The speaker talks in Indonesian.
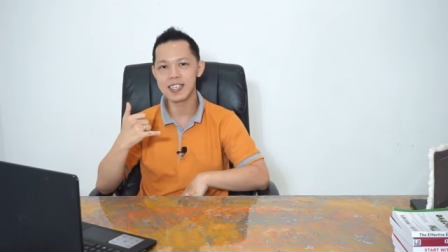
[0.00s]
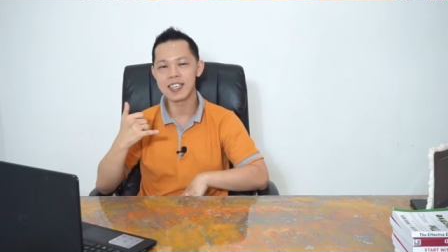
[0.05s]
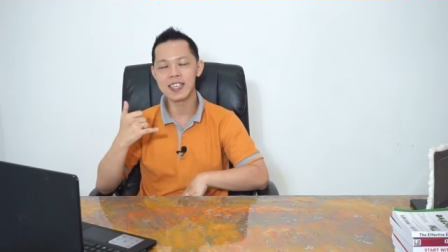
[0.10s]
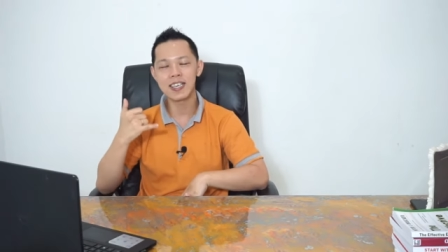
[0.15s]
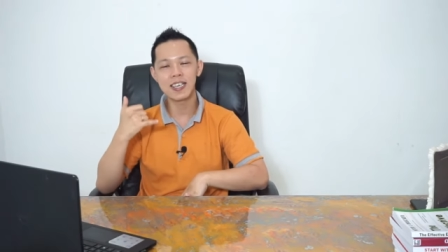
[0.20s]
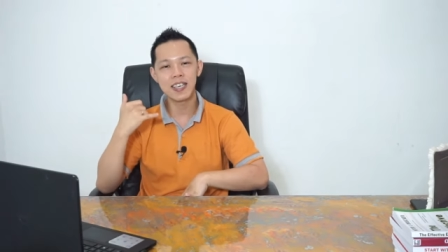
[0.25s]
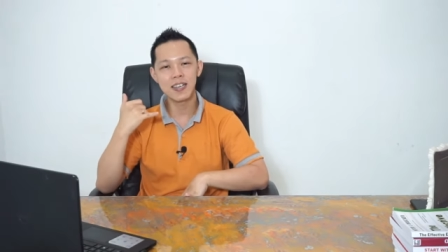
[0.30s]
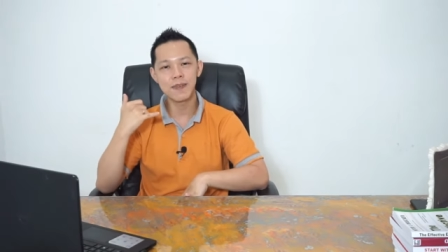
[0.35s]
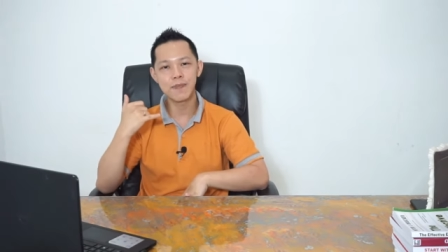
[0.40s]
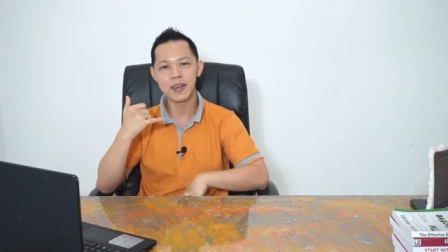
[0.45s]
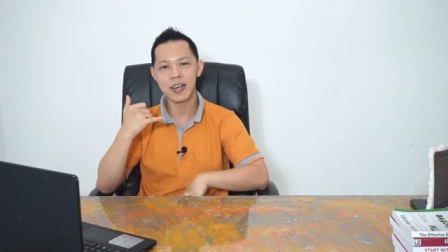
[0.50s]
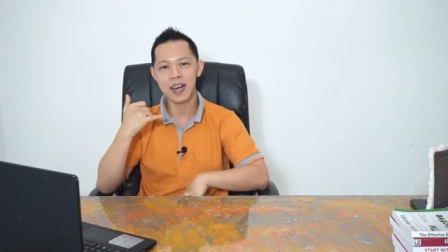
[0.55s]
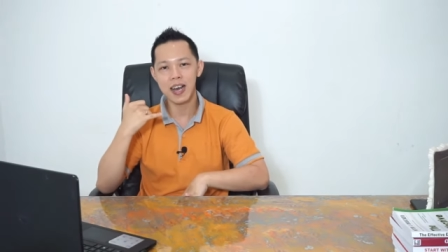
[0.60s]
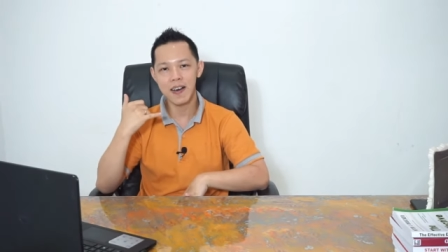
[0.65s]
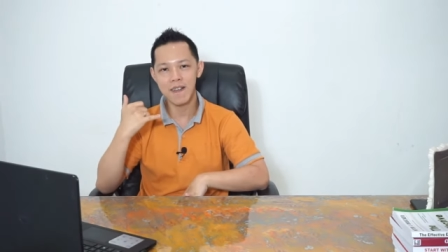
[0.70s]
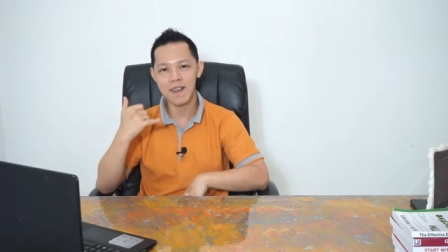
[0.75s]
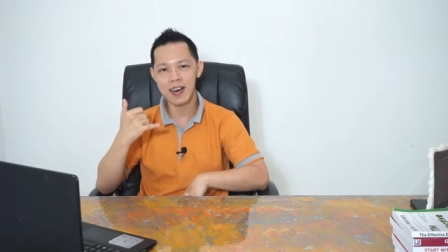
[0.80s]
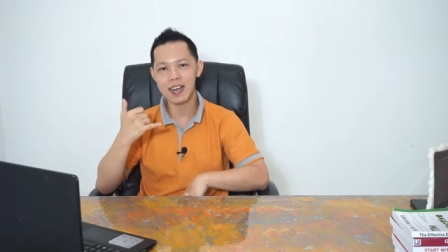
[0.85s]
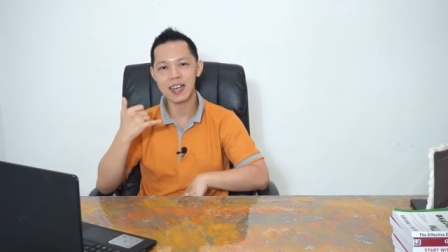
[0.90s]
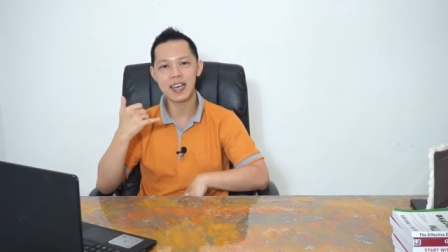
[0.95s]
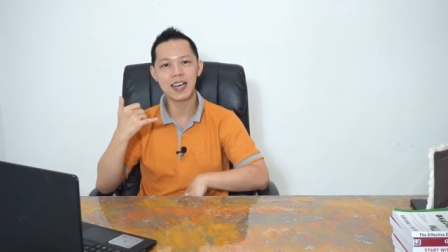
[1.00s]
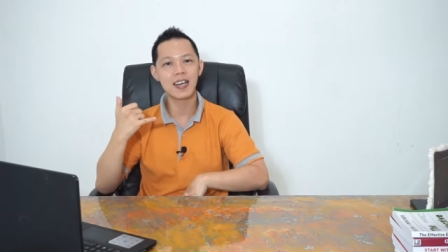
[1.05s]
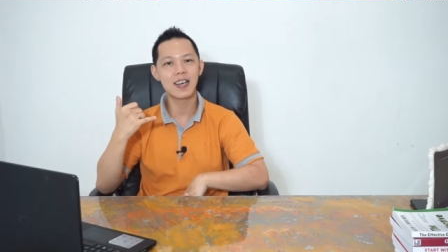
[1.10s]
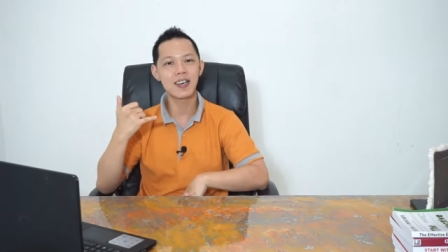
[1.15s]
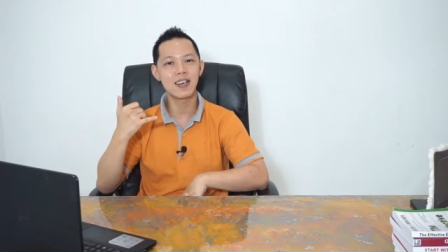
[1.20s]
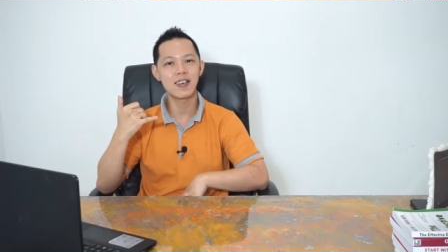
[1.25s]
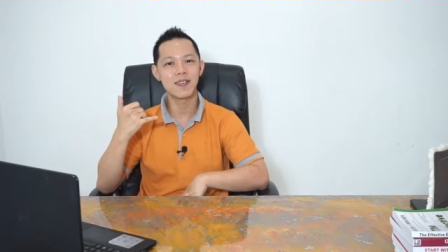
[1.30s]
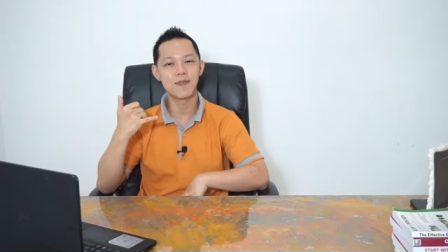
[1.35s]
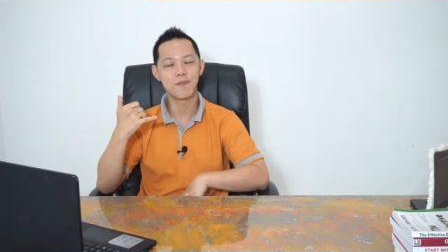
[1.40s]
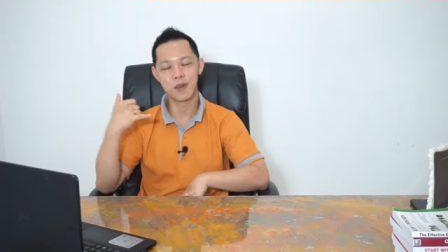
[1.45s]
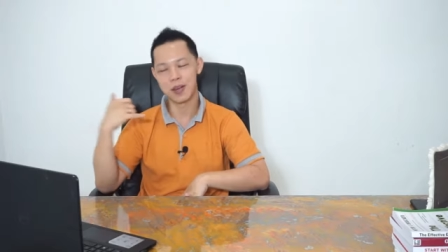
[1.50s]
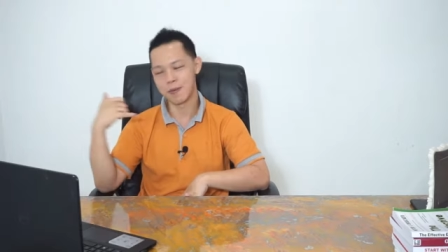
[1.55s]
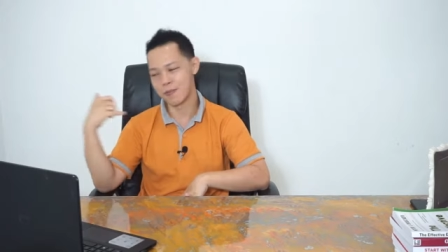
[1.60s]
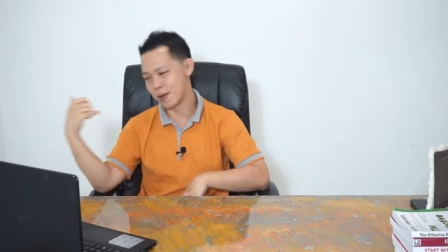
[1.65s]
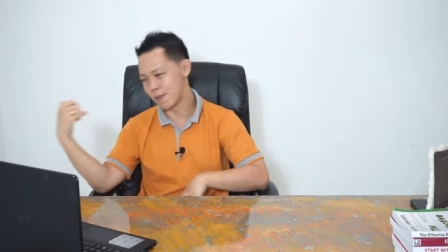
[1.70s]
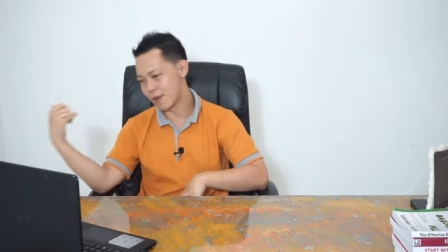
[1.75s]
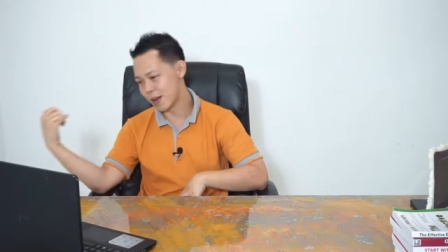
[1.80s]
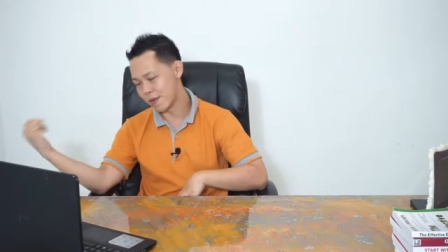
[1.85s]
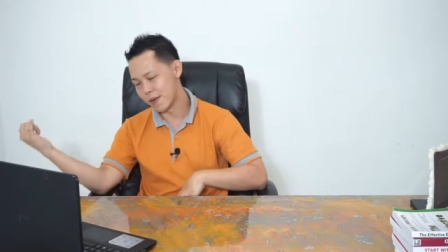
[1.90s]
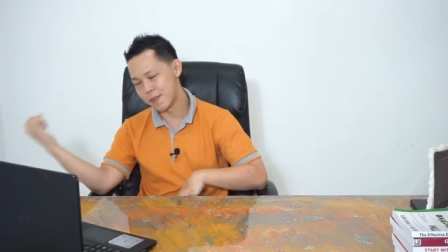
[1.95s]
ingin menawarkan bla
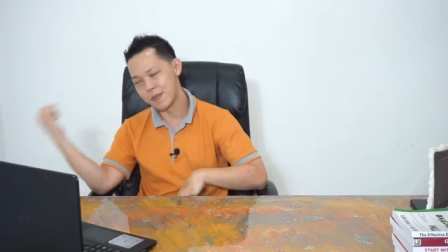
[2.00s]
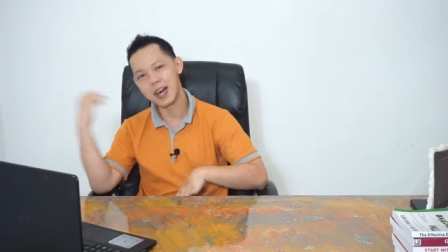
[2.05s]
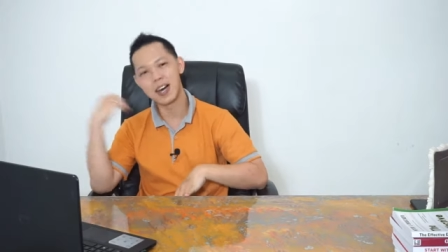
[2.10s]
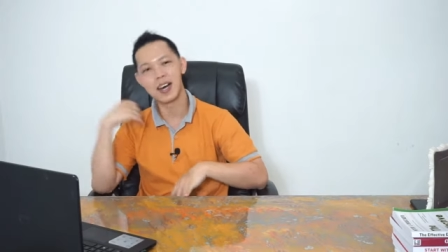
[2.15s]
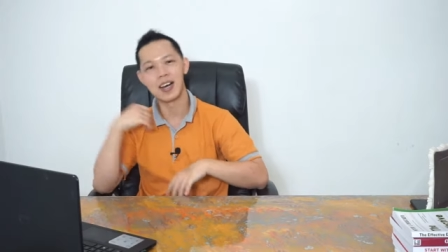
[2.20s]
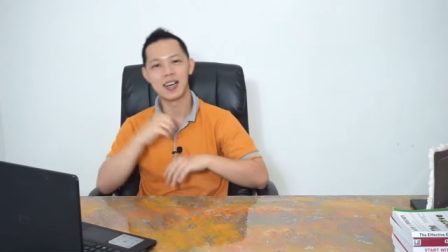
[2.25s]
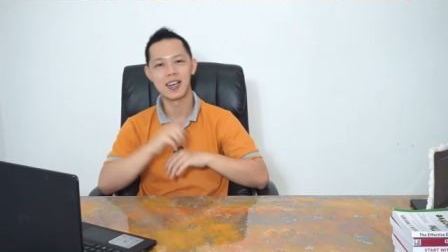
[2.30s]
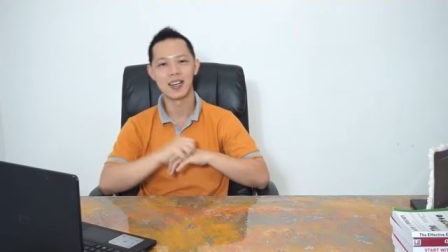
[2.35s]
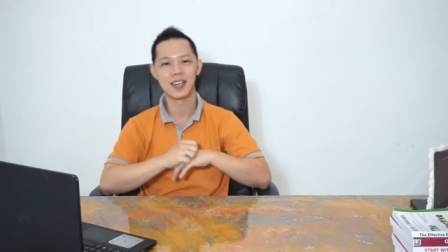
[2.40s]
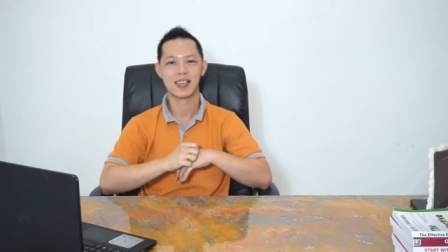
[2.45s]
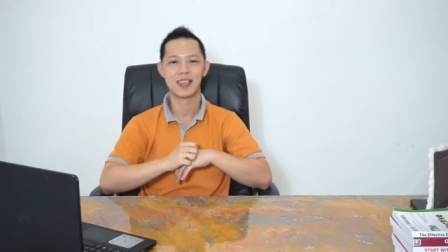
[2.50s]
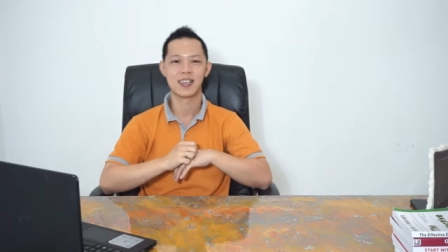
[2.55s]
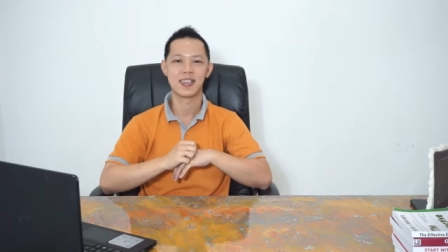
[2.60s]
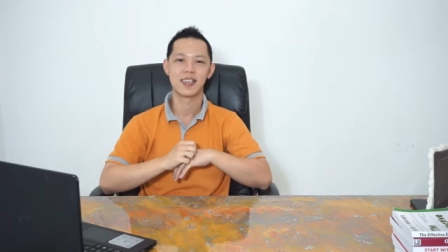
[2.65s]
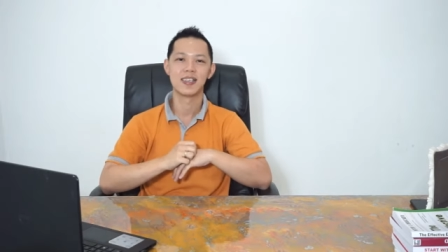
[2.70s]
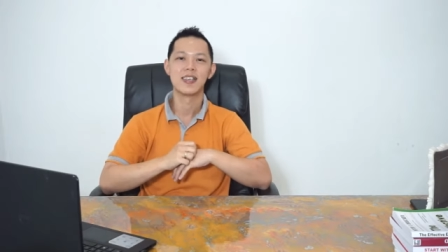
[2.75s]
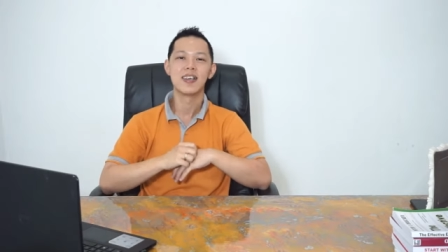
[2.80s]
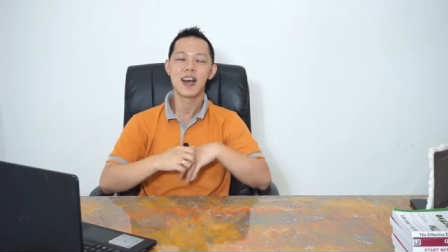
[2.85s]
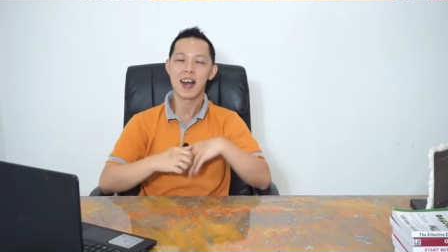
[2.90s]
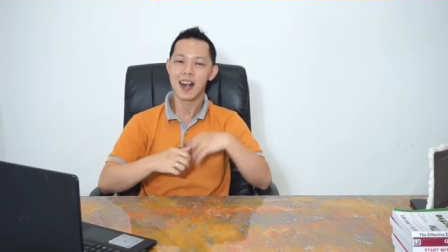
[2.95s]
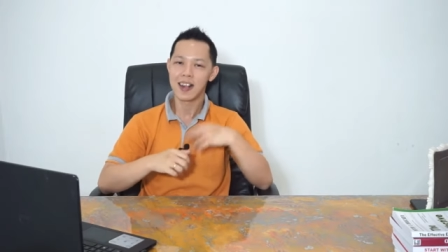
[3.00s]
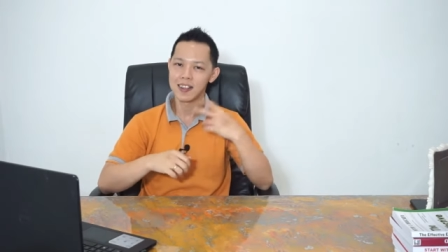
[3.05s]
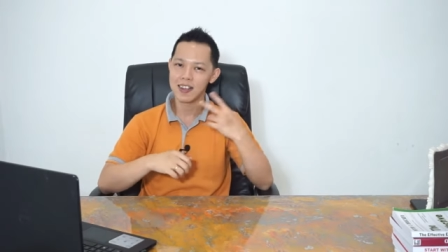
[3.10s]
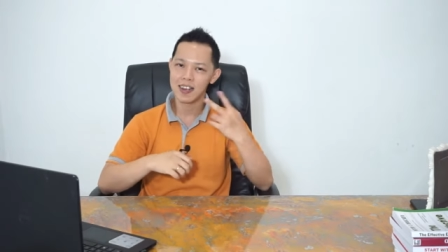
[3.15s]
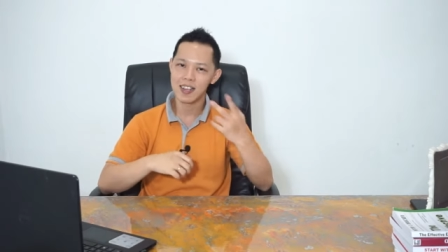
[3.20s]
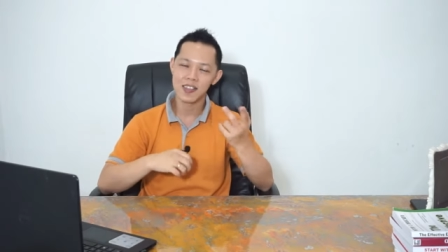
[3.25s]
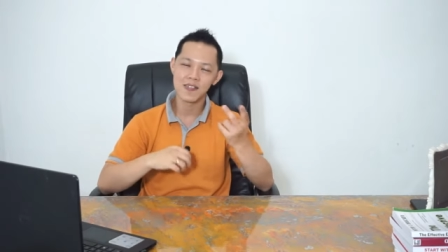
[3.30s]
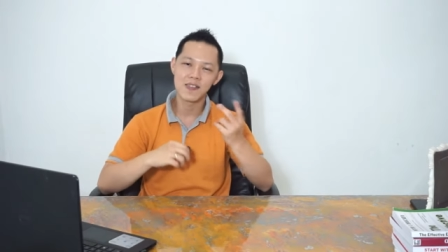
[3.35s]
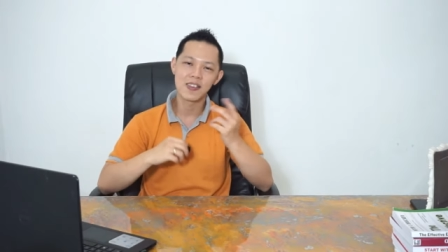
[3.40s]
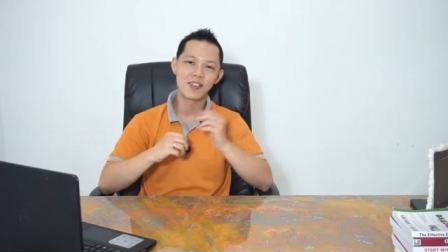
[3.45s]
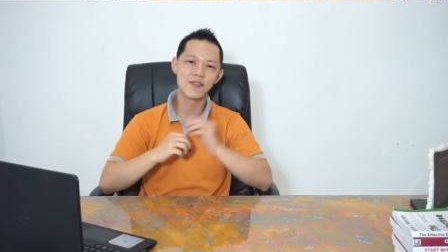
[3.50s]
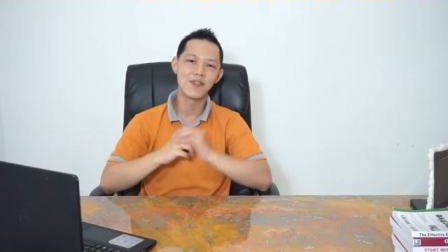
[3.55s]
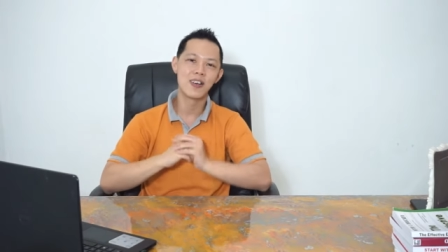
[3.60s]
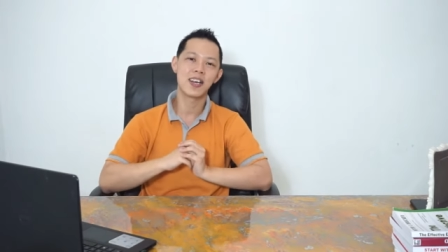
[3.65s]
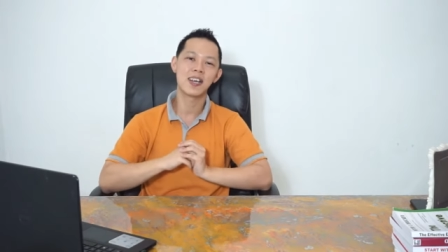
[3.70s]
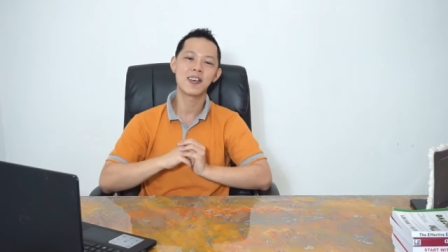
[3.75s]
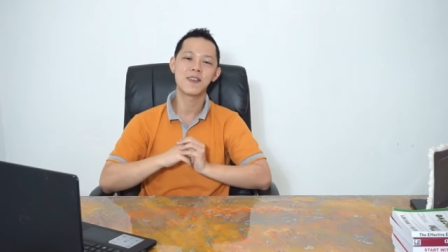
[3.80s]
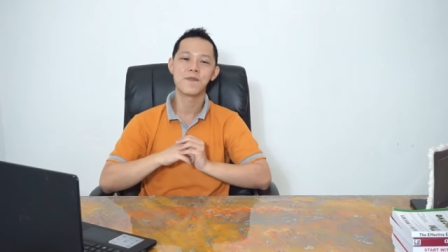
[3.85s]
bla bla bla Alternatif kedua,